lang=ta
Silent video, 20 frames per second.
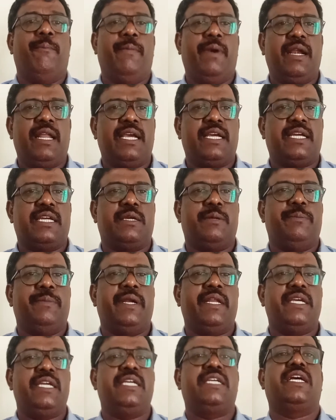மிளகு
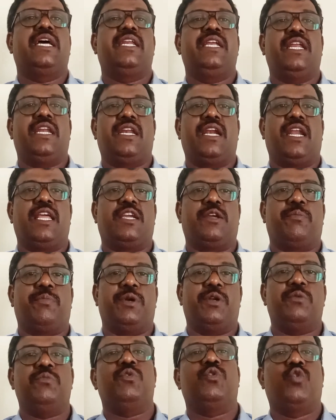மிளகு கறி என்று
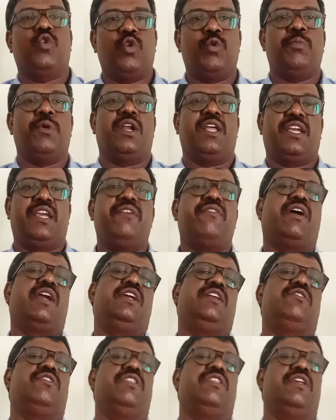அழைக்கப்படும் குறுமிளகை
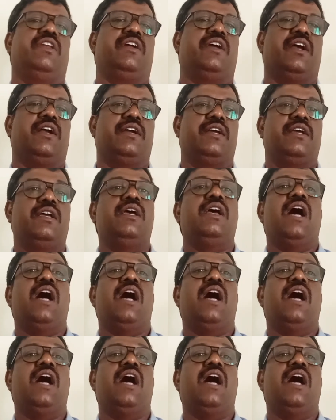வாங்கிட்டு வந்திருக்காங்க